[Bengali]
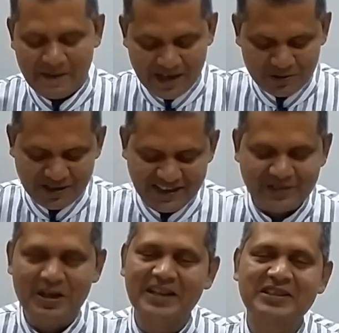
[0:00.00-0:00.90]
কারণ এই যে
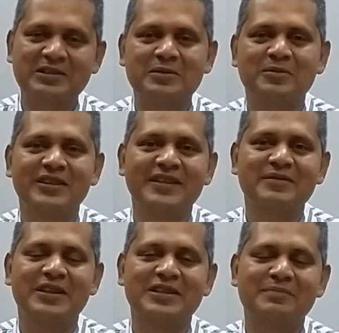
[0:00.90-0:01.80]
একটু আগে যেটা বললাম
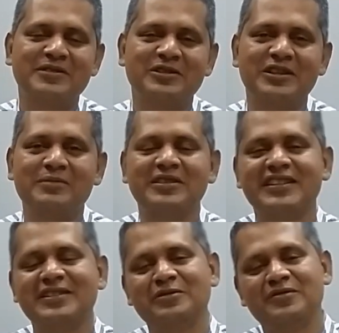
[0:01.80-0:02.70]
কারণ আপনি যখন
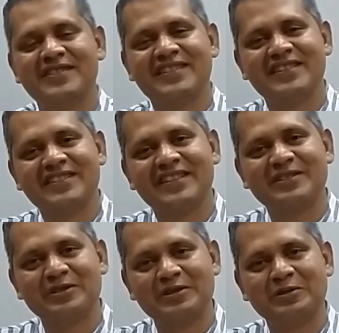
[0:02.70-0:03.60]
আমেরিকার ইউনিভার্সিটির সাথে
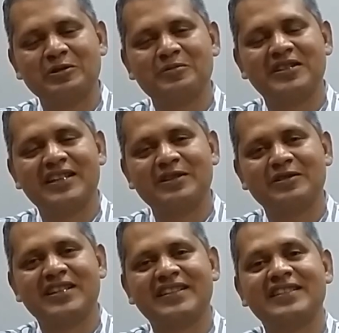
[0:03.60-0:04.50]
যোগাযোগ করবেন তারা তো
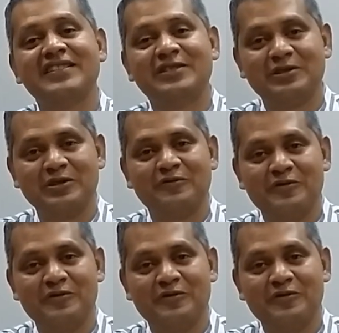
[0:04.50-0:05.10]
তাদের নিজস্ব